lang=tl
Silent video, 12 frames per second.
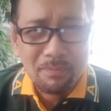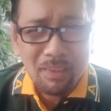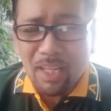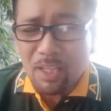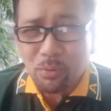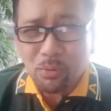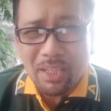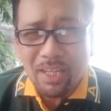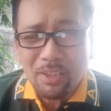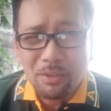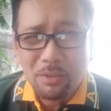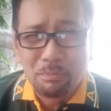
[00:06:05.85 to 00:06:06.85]
Lahat po
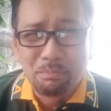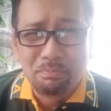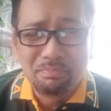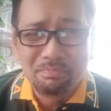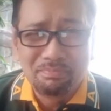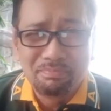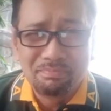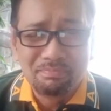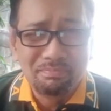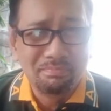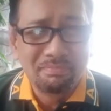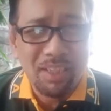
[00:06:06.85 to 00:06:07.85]
tayo,
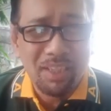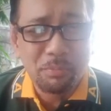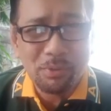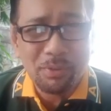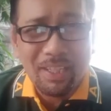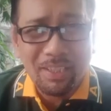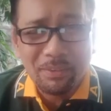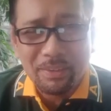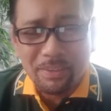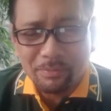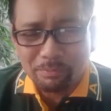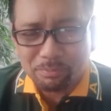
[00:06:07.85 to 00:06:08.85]
ano po tayo
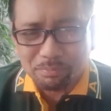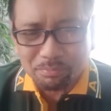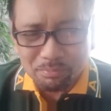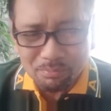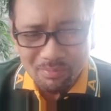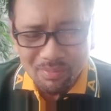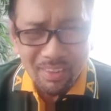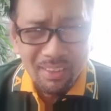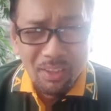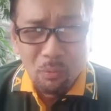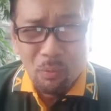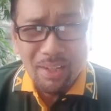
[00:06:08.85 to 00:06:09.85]
eh,
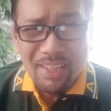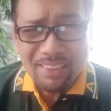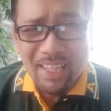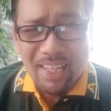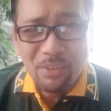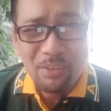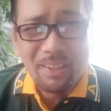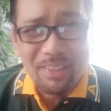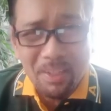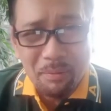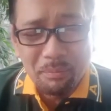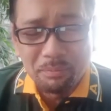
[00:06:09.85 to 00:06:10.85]
wala tayong
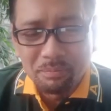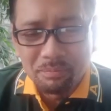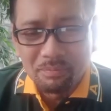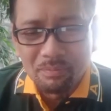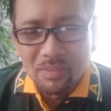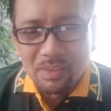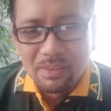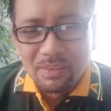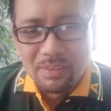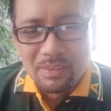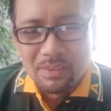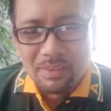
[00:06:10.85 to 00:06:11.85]
alam
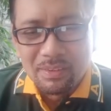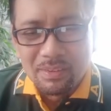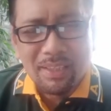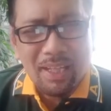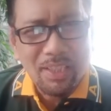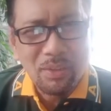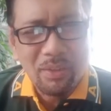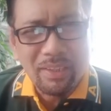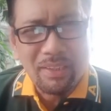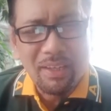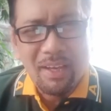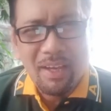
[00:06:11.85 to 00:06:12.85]
at tayo ay
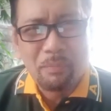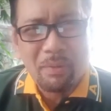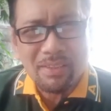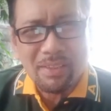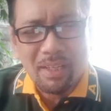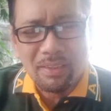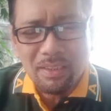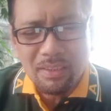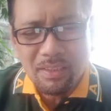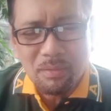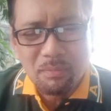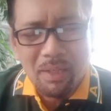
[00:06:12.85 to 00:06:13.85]
nangangapa sa
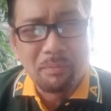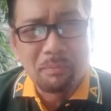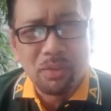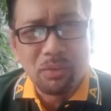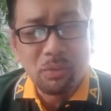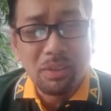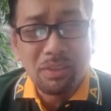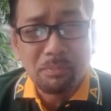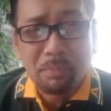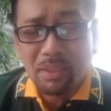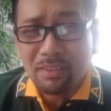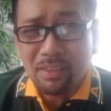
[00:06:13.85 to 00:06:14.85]
kadiliman
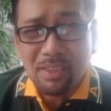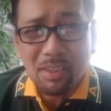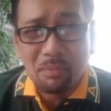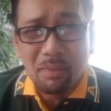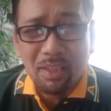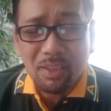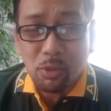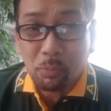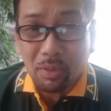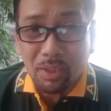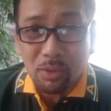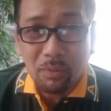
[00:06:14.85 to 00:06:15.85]
pagdating sa mga
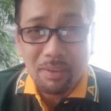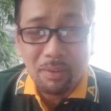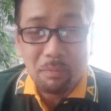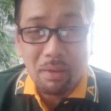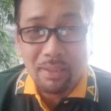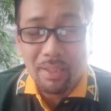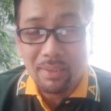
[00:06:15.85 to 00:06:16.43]
spiritual na bagay.